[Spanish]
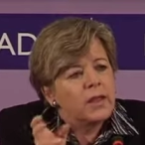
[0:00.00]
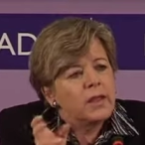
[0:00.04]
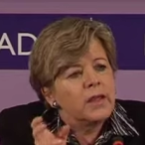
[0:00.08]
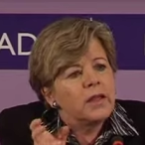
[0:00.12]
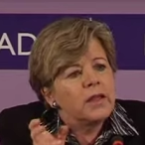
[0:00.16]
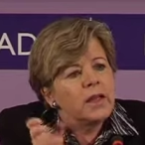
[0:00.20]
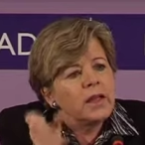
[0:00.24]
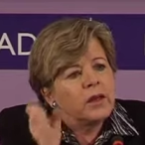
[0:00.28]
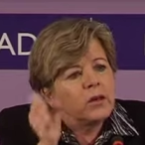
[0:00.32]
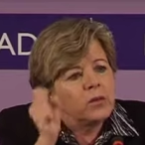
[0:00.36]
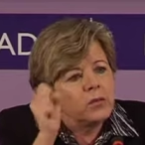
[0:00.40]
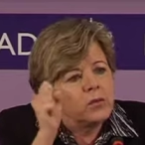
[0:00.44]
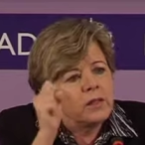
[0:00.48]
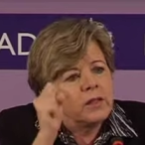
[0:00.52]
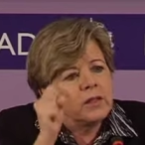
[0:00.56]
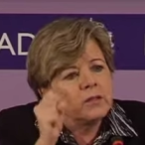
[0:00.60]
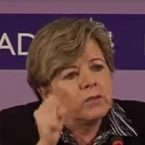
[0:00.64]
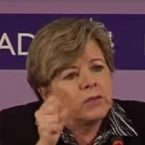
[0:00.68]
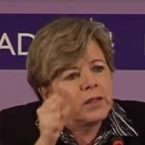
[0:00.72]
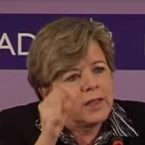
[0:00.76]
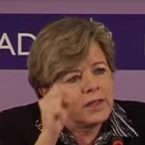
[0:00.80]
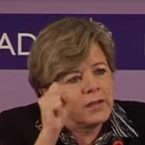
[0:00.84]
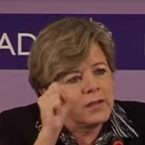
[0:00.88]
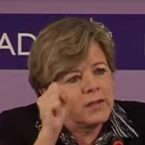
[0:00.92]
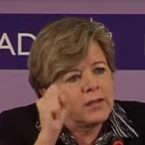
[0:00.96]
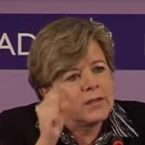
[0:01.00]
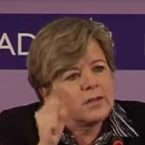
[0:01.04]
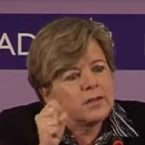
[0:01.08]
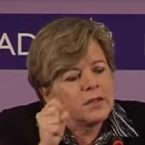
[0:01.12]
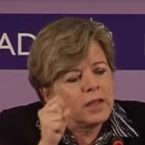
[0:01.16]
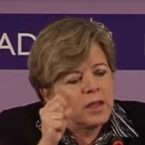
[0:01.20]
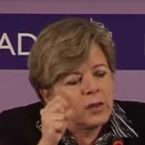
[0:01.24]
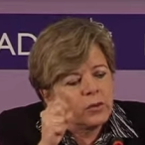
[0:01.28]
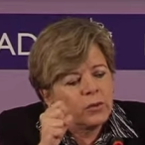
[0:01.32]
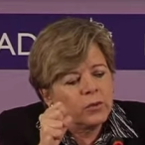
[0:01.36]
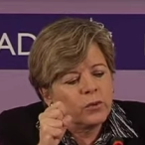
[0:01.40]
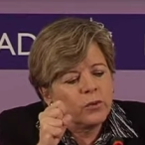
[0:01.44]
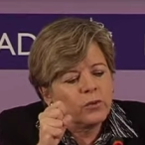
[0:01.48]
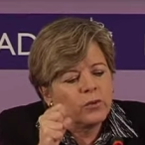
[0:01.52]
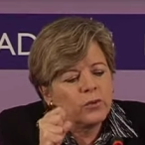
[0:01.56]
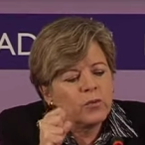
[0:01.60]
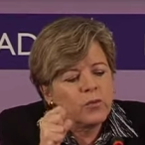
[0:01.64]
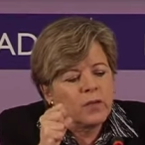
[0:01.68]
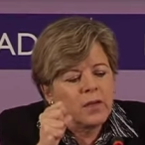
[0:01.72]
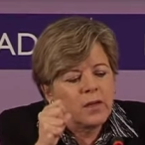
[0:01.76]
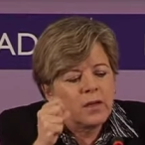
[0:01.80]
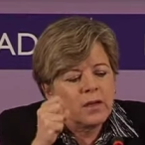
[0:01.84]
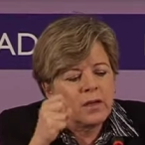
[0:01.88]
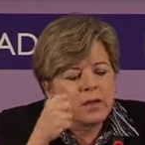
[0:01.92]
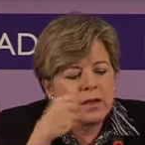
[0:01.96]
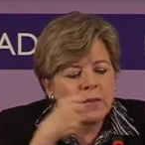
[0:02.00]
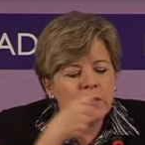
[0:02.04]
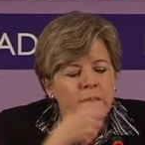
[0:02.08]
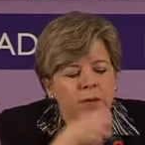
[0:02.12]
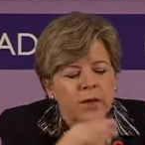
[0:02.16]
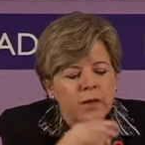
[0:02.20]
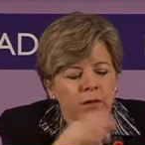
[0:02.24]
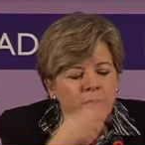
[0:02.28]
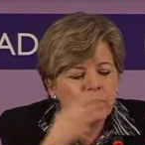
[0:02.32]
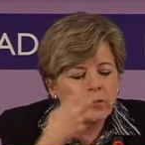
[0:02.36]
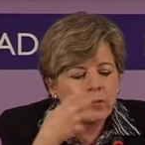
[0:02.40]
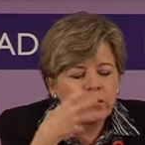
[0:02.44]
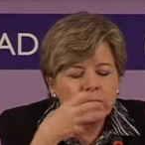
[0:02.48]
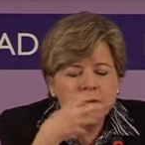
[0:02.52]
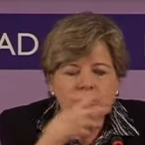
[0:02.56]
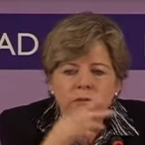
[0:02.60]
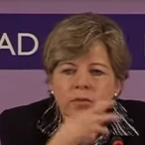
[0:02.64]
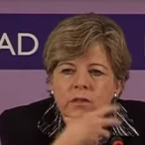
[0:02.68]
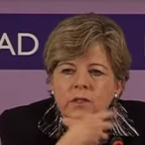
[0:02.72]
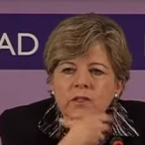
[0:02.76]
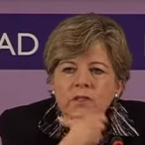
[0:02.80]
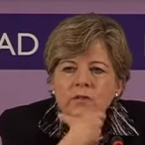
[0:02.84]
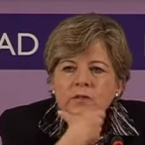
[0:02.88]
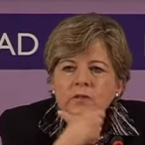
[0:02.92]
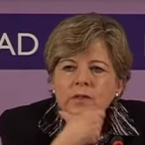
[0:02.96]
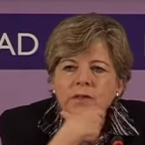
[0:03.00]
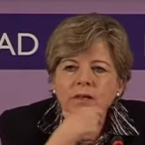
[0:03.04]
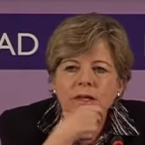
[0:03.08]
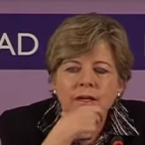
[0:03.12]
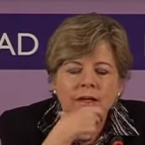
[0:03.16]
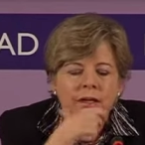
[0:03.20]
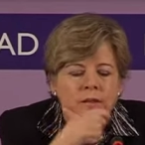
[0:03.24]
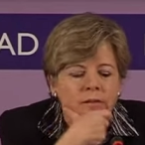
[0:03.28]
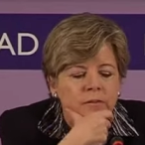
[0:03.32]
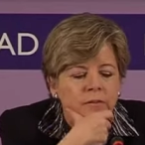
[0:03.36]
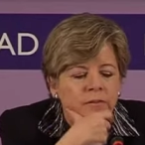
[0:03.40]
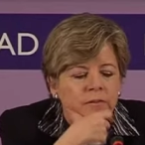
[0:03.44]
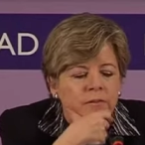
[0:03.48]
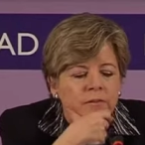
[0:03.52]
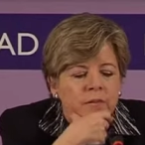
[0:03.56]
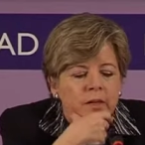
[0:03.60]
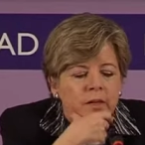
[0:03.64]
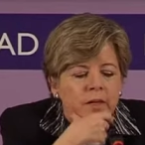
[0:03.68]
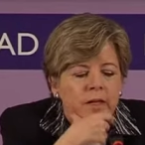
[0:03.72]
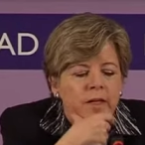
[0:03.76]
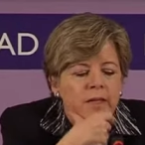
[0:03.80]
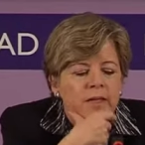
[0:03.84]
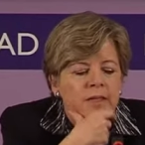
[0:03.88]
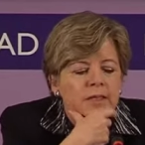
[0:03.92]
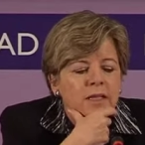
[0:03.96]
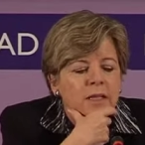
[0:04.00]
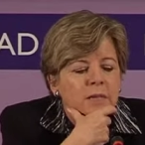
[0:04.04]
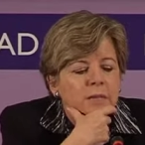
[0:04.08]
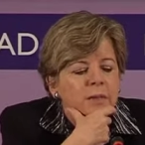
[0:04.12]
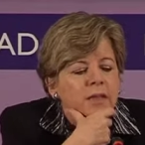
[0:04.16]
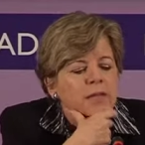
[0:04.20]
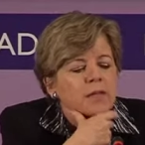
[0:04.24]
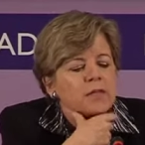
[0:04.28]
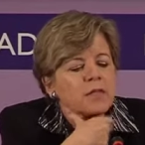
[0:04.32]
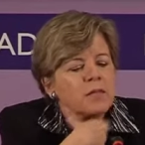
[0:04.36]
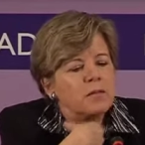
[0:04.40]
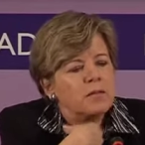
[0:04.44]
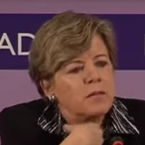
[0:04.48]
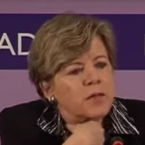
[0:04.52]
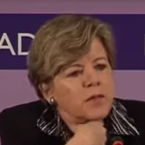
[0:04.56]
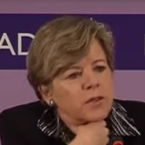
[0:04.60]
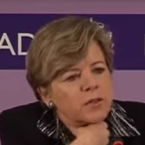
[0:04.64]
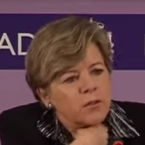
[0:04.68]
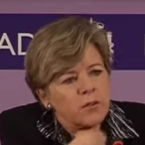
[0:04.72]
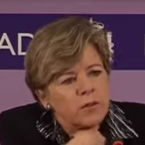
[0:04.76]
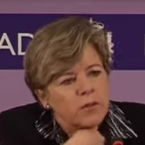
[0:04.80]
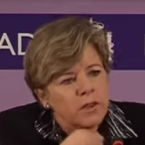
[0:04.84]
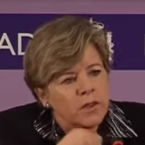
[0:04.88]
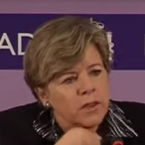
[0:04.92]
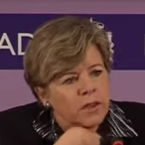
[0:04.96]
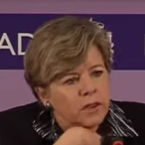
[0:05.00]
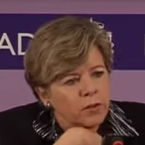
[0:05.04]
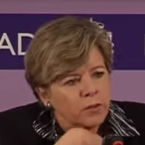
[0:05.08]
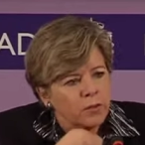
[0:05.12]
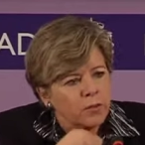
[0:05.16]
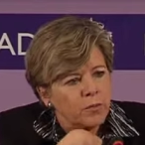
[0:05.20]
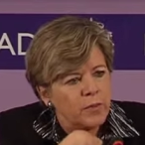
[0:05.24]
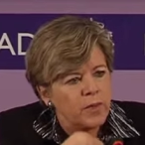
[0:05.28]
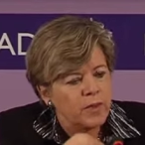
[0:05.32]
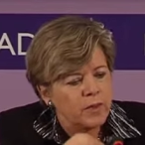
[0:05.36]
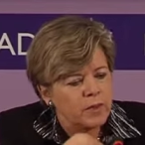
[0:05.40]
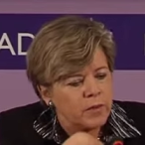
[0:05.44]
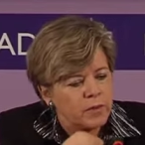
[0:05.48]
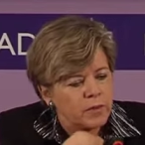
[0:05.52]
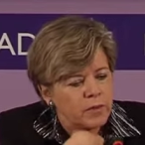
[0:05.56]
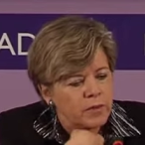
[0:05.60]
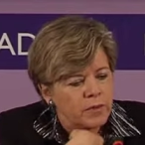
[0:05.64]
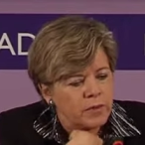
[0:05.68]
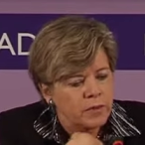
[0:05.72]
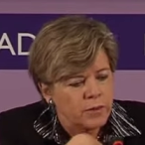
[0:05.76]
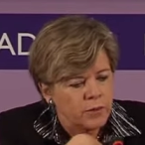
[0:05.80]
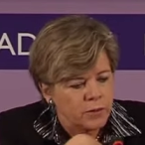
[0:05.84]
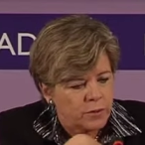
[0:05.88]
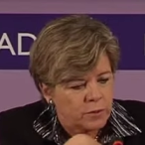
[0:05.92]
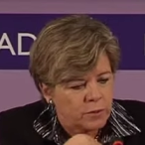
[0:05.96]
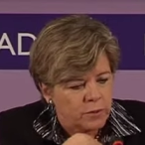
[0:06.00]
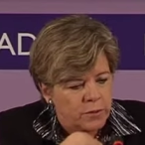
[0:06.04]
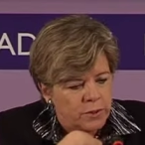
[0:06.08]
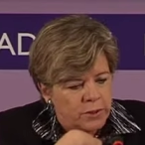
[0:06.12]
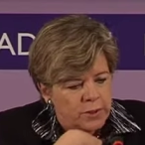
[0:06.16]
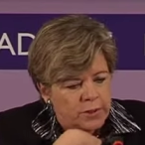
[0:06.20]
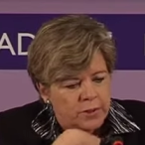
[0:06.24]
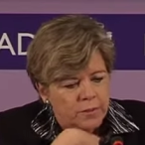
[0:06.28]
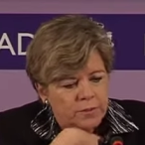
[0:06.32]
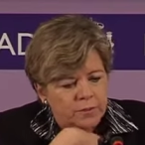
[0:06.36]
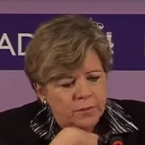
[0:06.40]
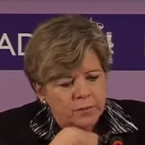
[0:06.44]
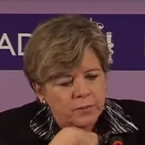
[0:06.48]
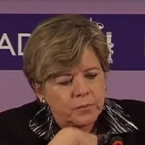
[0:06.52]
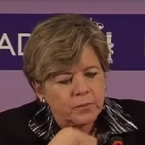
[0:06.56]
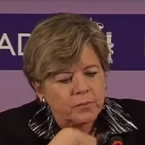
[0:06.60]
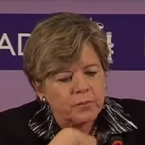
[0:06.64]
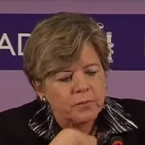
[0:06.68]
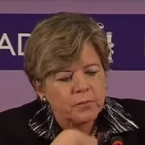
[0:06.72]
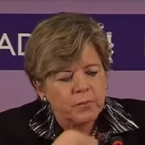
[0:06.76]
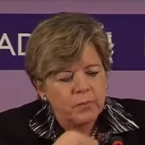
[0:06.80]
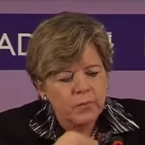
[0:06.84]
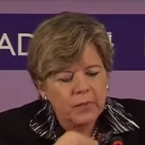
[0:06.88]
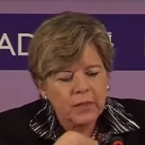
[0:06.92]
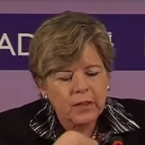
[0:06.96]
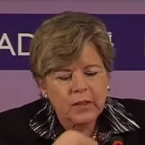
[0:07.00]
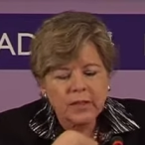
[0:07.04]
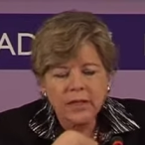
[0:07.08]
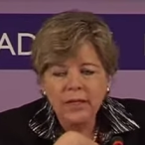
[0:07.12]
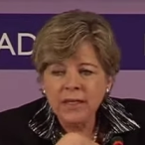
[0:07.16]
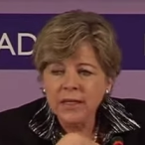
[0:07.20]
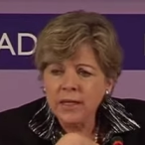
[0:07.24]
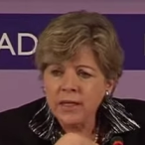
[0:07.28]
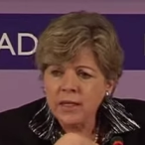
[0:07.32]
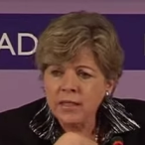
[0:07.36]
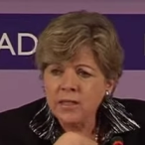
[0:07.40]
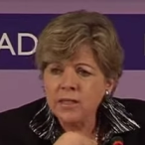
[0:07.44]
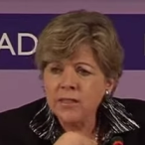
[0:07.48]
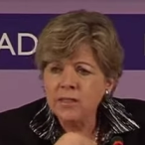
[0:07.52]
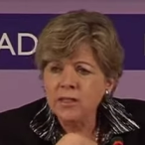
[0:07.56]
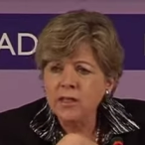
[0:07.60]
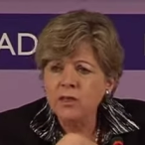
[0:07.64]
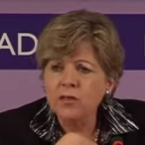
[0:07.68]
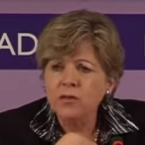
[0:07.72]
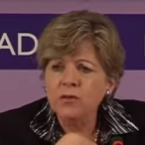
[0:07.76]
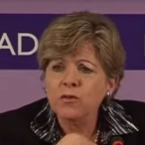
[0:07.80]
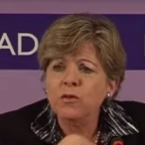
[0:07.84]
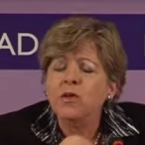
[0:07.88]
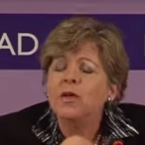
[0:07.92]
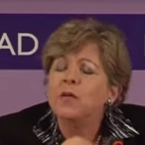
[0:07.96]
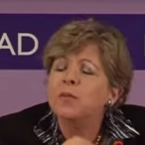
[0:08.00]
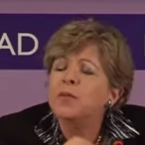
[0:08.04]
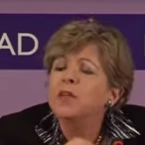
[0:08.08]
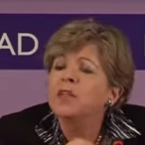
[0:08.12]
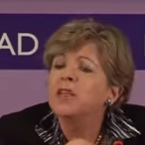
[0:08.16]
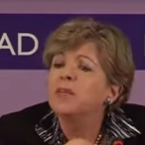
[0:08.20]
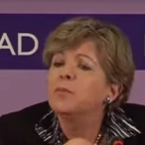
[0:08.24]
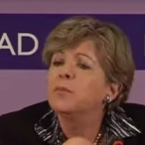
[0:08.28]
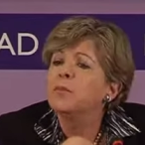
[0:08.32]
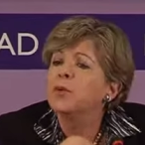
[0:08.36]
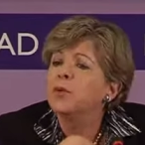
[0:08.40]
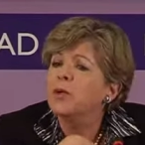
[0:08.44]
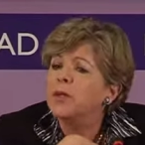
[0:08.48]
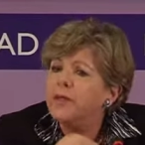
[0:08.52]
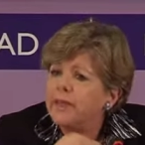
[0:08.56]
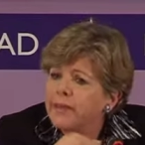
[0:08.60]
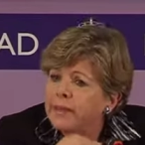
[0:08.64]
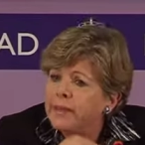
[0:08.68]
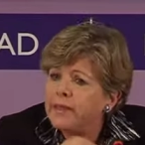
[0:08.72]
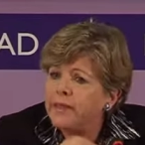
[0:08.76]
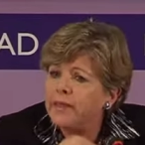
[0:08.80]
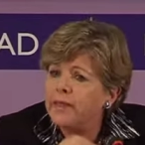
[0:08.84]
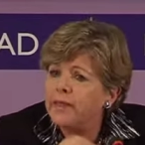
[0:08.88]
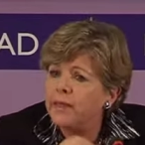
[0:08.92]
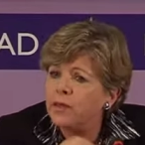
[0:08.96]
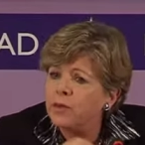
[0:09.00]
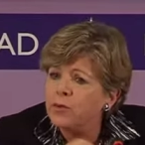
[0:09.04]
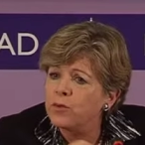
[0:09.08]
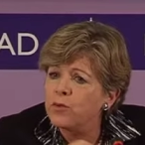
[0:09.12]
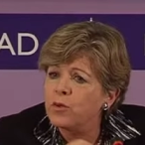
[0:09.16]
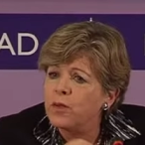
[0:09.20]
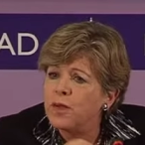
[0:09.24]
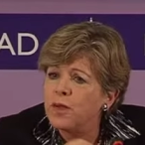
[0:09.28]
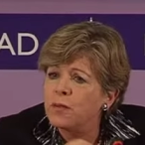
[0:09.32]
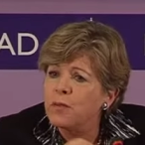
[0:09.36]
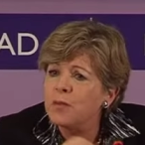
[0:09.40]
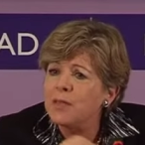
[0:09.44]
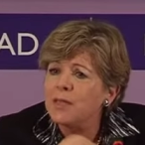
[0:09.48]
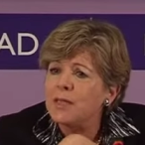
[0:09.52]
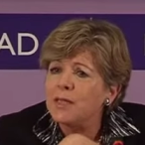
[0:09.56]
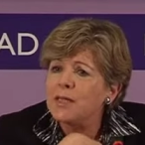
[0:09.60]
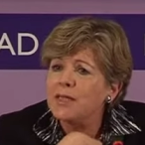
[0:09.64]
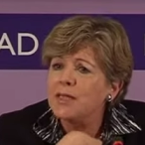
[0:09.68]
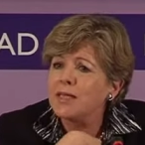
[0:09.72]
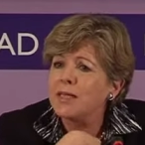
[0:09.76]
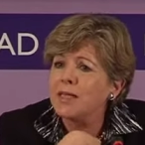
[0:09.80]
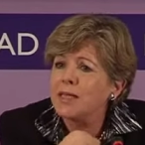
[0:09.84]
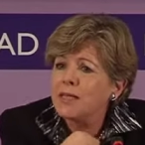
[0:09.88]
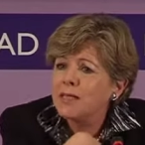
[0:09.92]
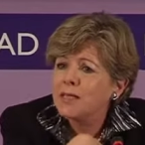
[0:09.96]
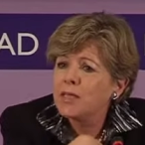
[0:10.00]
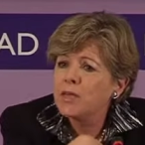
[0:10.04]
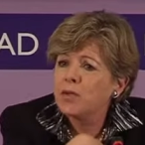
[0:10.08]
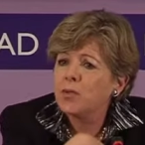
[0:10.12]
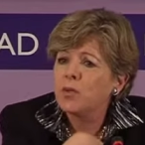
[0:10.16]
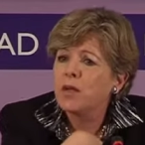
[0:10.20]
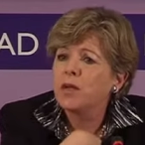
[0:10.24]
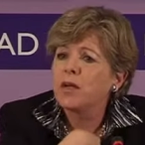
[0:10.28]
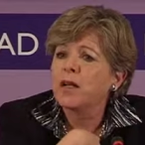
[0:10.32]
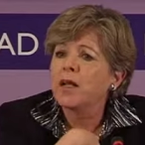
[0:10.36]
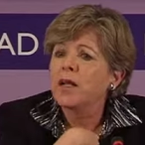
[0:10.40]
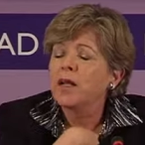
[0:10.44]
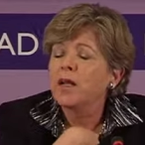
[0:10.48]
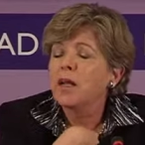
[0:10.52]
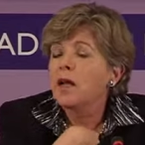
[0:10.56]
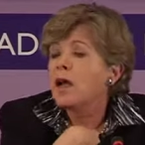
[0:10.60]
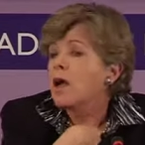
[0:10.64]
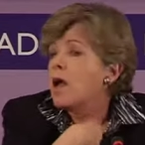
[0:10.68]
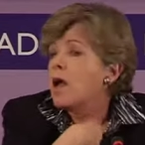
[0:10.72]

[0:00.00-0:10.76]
Y la, otra, la tercera autonomía que para nosotros es vital es la participación en la toma de decisiones. Es decir, no solamente política, no solamente es el acceso al,